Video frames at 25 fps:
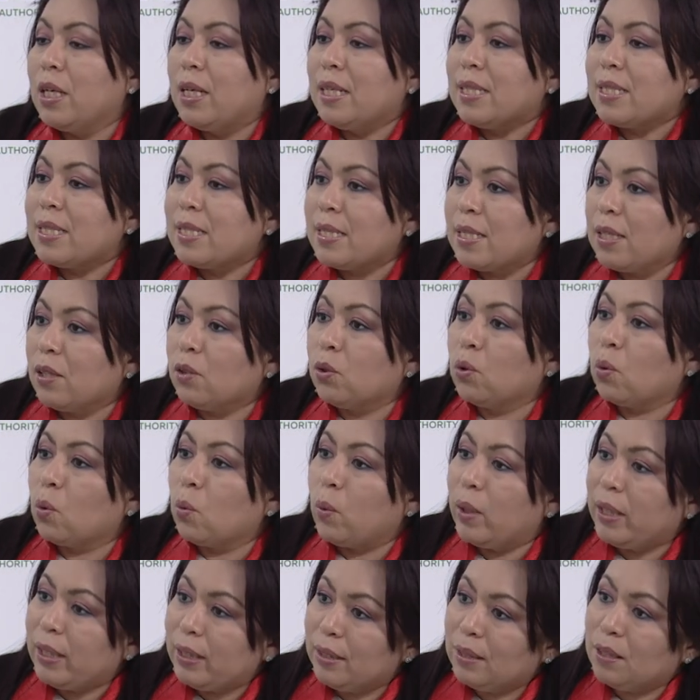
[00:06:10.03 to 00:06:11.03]

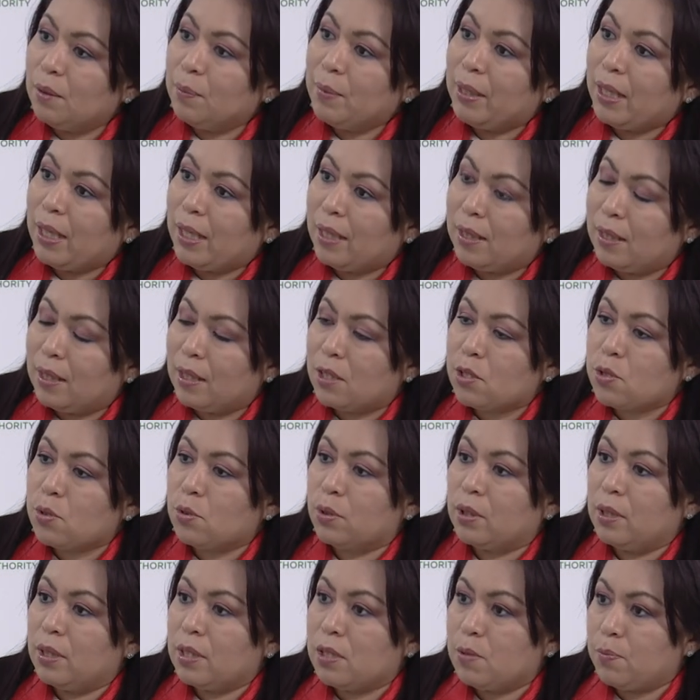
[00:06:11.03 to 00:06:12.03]
140 MHz
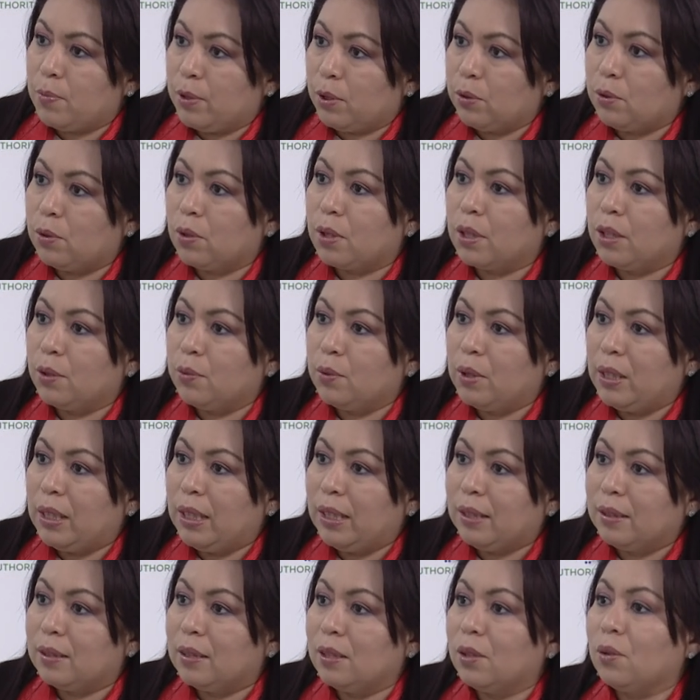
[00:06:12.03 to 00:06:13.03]
del espectro
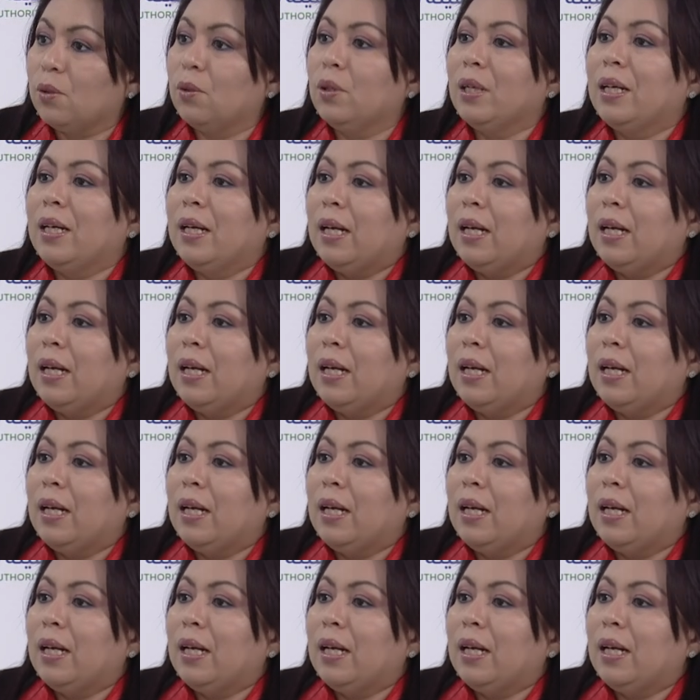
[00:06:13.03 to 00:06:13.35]
radioeléctrico